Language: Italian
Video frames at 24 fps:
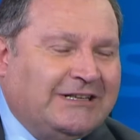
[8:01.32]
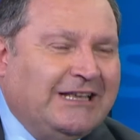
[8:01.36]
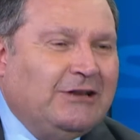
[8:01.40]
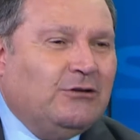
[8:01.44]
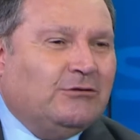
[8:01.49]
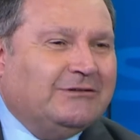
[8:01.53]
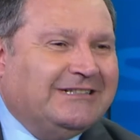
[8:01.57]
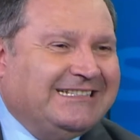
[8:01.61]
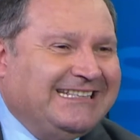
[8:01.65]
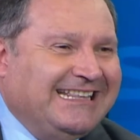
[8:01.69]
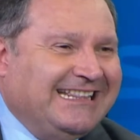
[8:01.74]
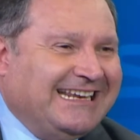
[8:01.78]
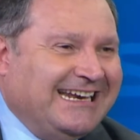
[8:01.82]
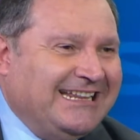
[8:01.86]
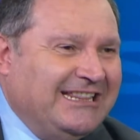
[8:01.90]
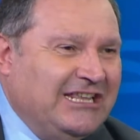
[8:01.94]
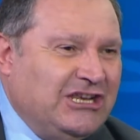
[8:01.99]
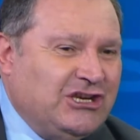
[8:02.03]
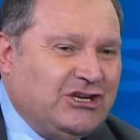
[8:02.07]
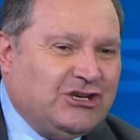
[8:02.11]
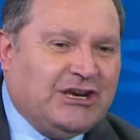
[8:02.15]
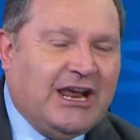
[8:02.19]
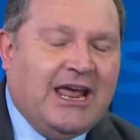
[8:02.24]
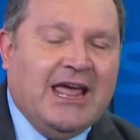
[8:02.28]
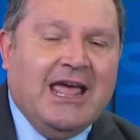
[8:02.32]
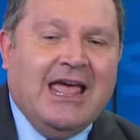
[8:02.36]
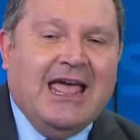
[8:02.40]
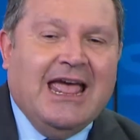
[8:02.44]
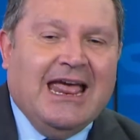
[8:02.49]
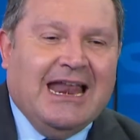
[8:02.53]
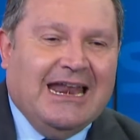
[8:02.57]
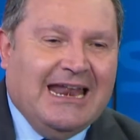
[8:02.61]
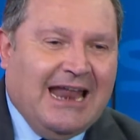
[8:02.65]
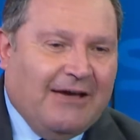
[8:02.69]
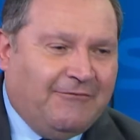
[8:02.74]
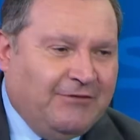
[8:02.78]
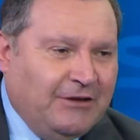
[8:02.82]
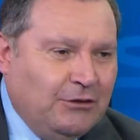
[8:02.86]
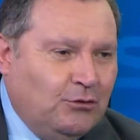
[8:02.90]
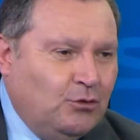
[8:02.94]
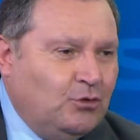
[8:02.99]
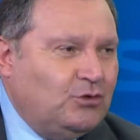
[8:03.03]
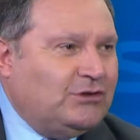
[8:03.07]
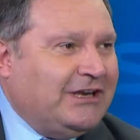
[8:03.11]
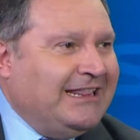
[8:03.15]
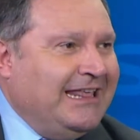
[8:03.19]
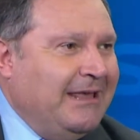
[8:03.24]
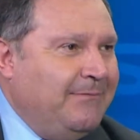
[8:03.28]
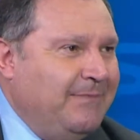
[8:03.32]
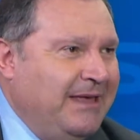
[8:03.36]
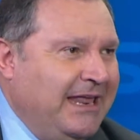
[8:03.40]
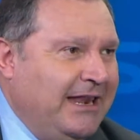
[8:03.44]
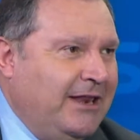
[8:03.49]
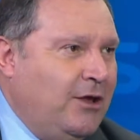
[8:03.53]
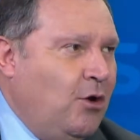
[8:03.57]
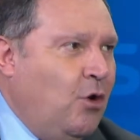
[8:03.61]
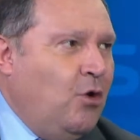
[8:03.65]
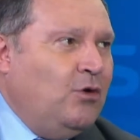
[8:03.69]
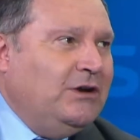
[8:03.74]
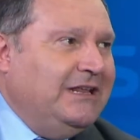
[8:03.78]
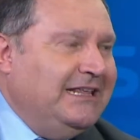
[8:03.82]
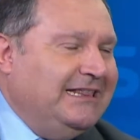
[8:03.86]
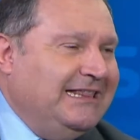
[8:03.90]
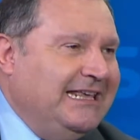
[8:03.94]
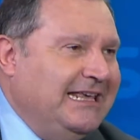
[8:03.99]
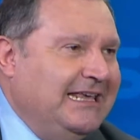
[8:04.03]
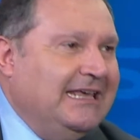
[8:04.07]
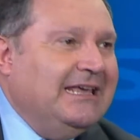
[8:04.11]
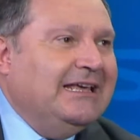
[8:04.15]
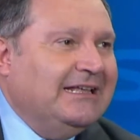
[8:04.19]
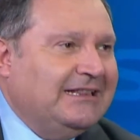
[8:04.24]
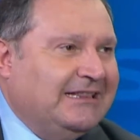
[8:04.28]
non si tradisce la fiducia dei milioni di